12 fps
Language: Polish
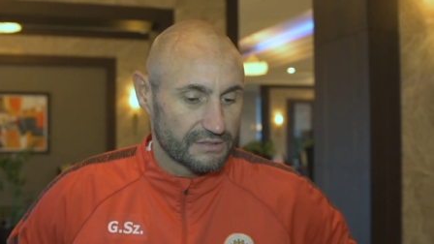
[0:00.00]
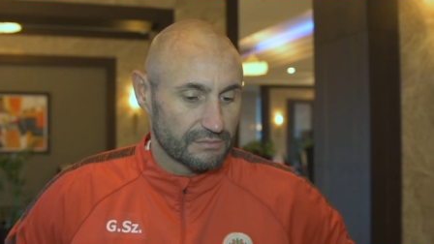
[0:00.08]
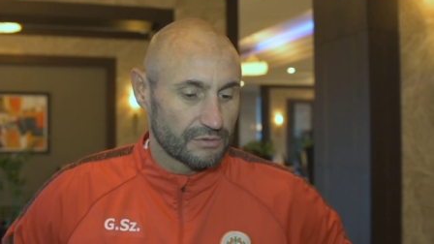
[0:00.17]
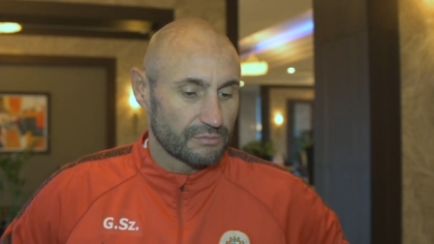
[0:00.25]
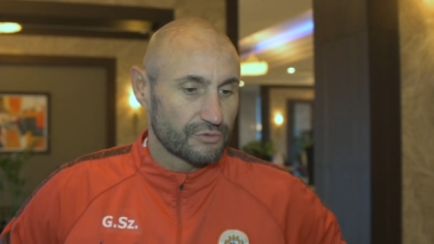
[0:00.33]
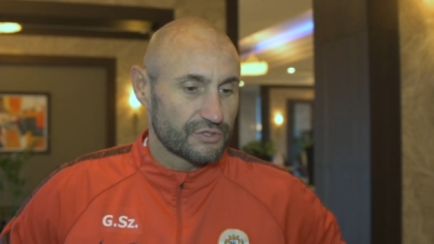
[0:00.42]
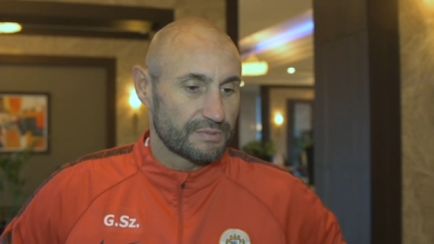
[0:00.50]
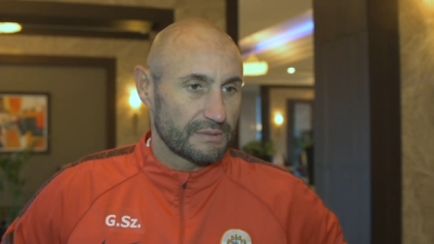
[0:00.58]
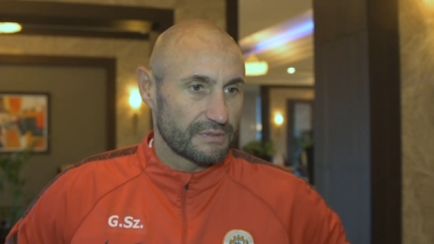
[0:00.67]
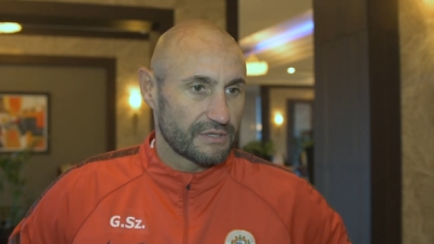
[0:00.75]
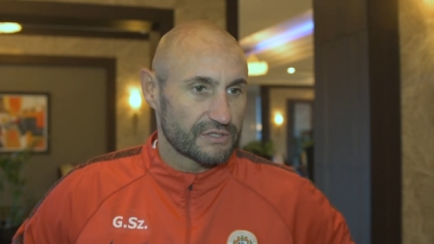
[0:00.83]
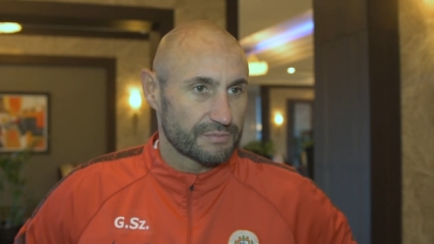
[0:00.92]
Są to młodzi
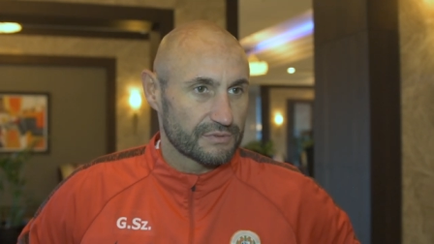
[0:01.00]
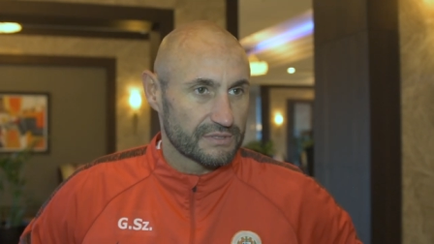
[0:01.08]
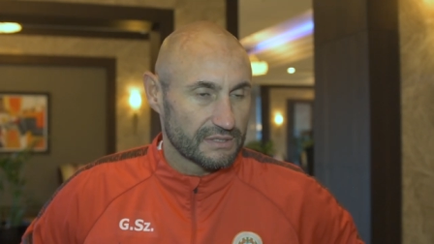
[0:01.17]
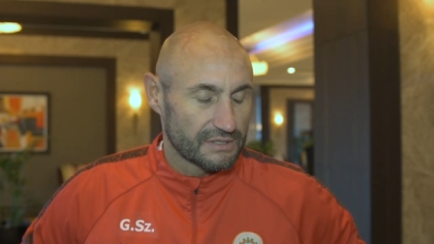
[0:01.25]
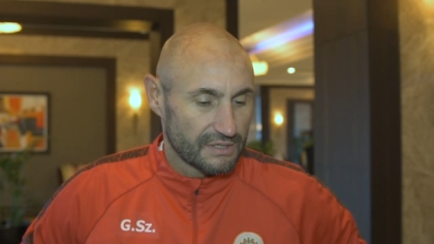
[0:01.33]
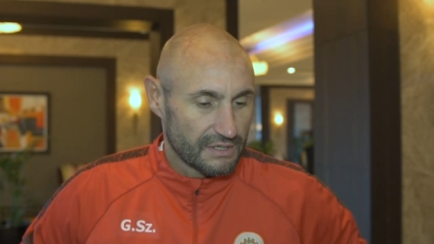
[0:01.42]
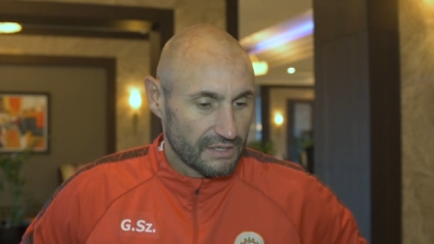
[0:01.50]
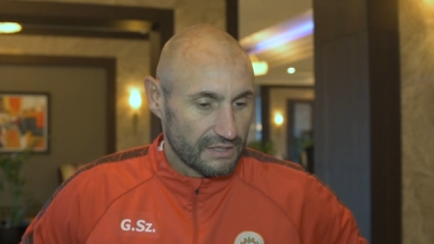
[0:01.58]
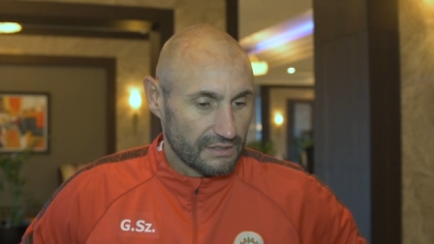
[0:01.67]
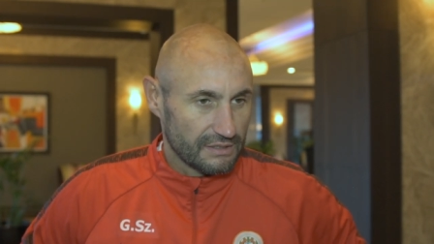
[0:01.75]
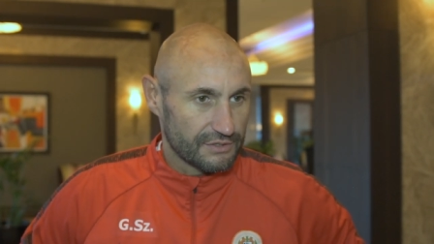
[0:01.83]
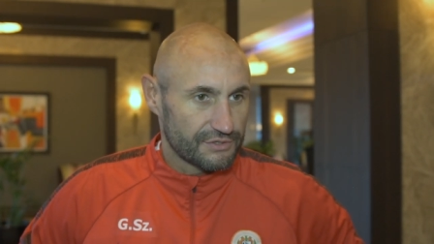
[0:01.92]
bramkarze poza
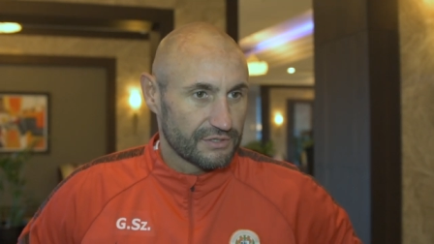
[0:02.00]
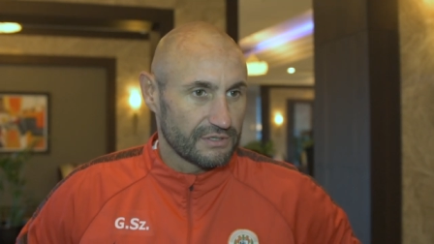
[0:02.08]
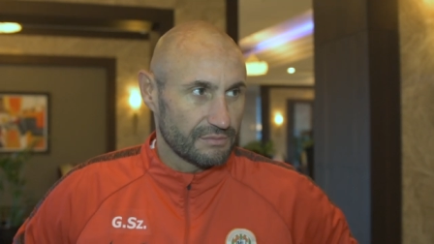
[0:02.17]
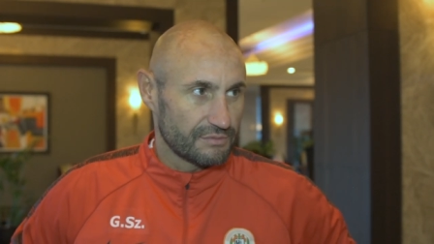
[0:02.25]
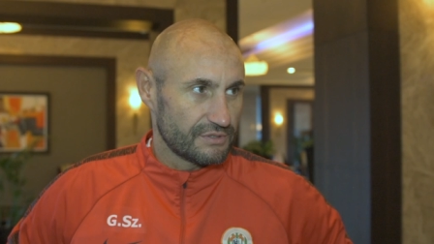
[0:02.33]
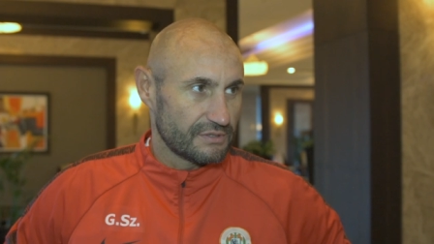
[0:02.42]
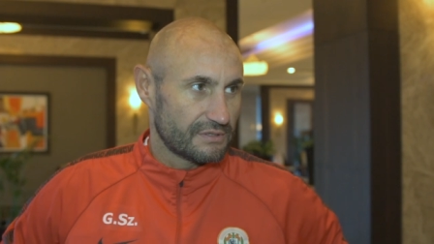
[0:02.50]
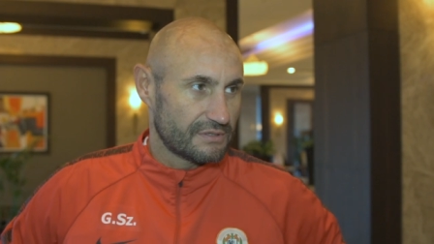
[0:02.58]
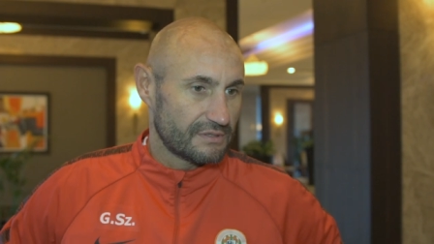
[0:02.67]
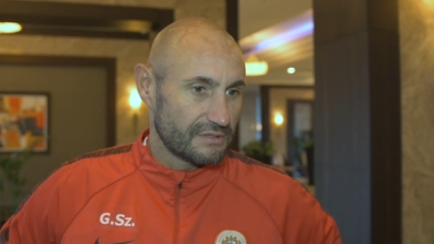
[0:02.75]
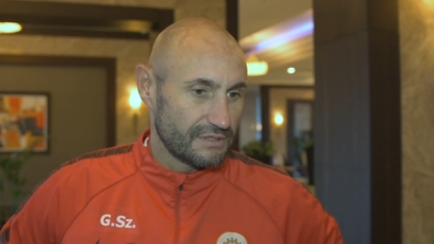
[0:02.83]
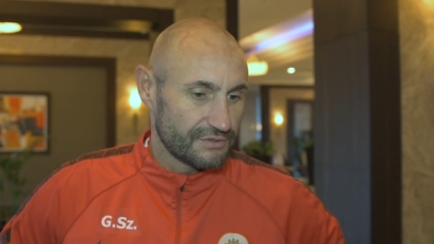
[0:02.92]
Leciejem, gdzie
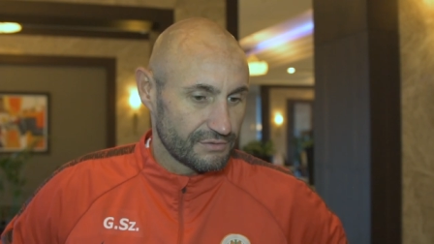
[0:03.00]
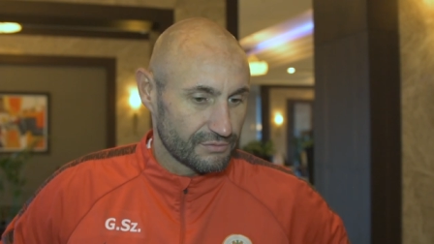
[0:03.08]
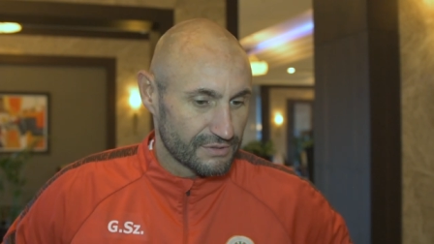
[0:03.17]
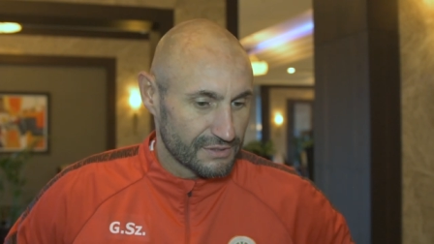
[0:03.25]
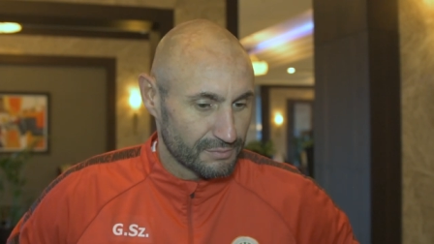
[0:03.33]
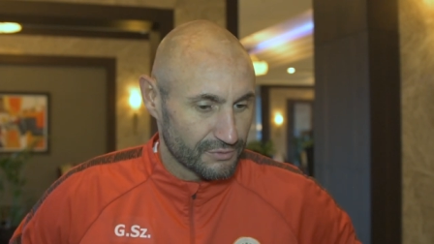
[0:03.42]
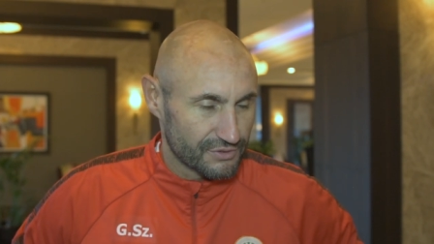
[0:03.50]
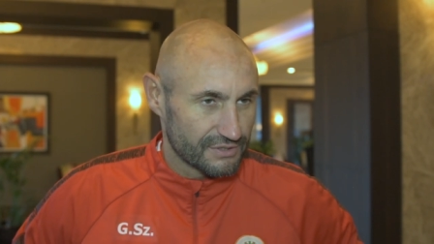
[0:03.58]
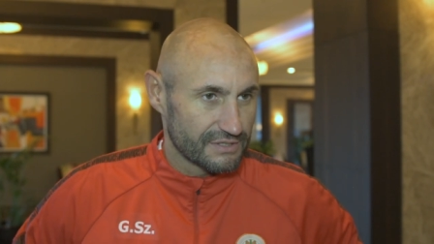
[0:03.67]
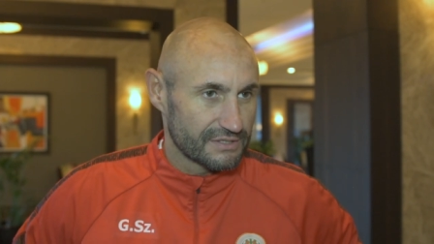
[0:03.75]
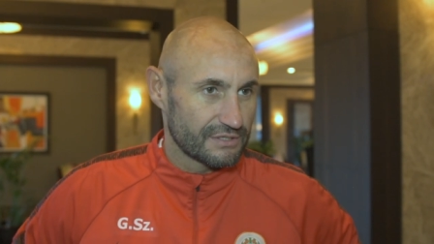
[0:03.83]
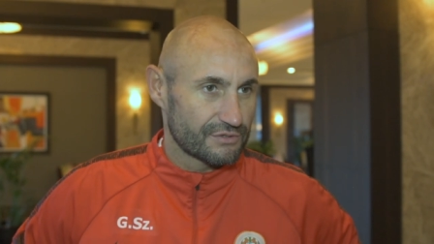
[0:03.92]
Lecie już jest po
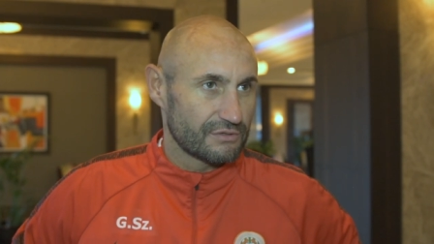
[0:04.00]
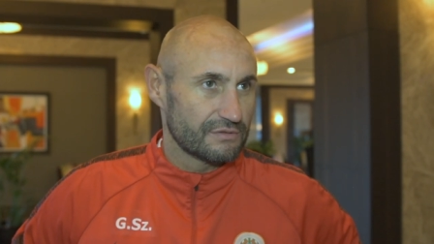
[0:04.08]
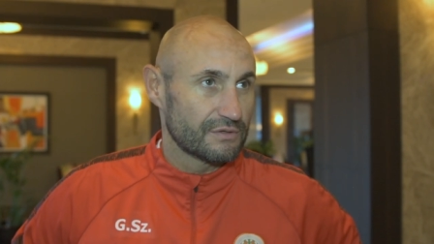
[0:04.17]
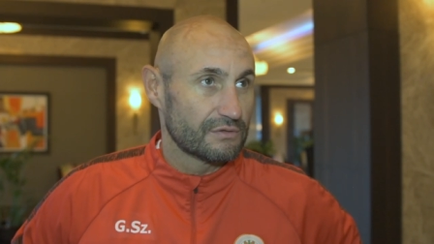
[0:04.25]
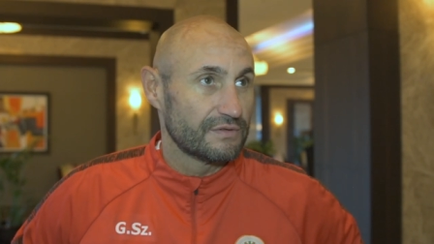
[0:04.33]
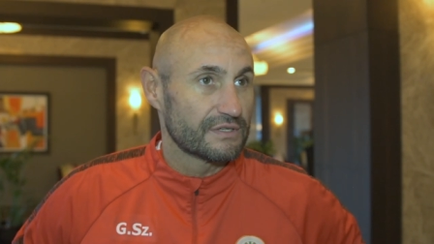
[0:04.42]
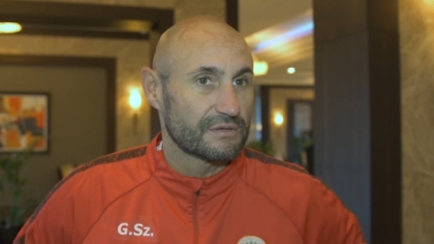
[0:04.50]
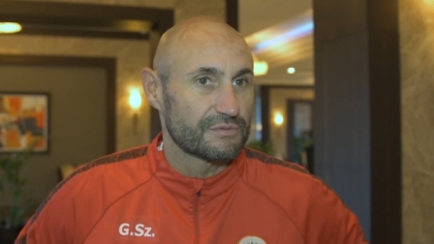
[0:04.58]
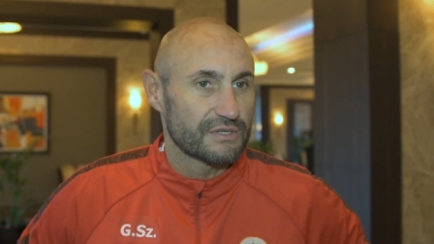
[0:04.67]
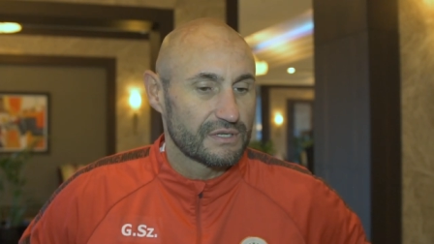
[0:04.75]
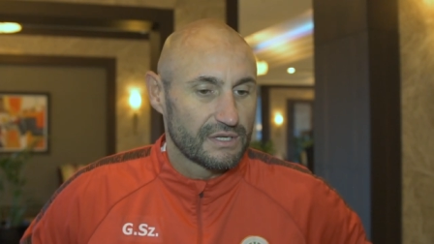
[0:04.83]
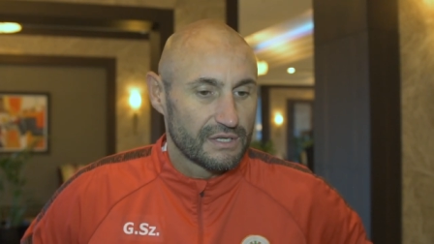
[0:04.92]
30, aczkolwiek uważam, że